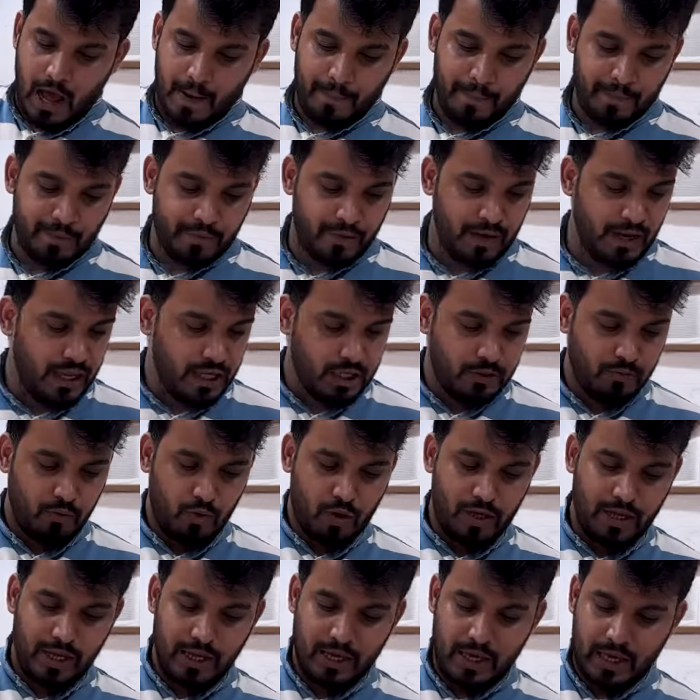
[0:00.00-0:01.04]
आप रेंज
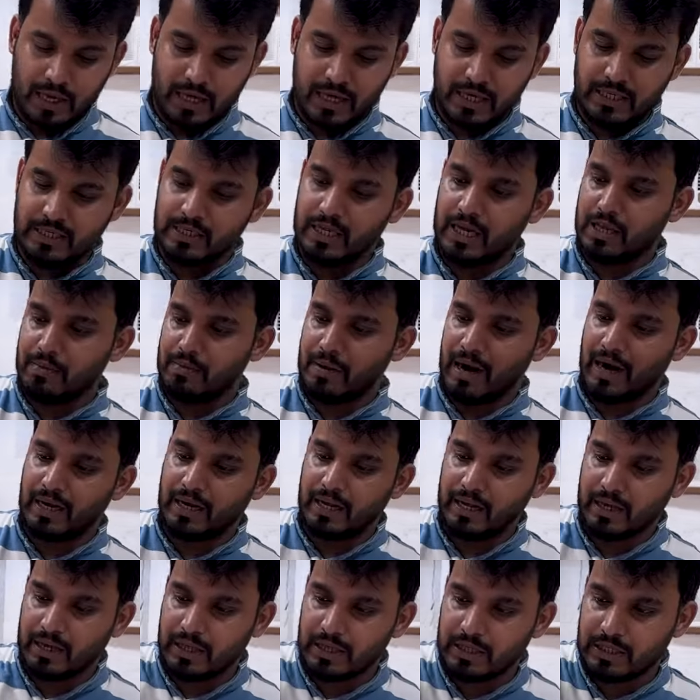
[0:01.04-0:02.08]
बोलिए कि किस रेंज में
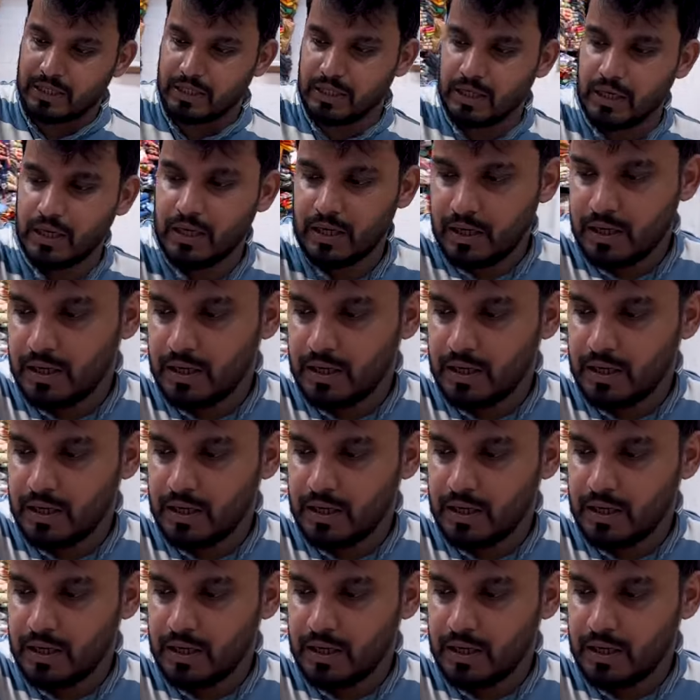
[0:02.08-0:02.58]
आर्टिकल चाहिए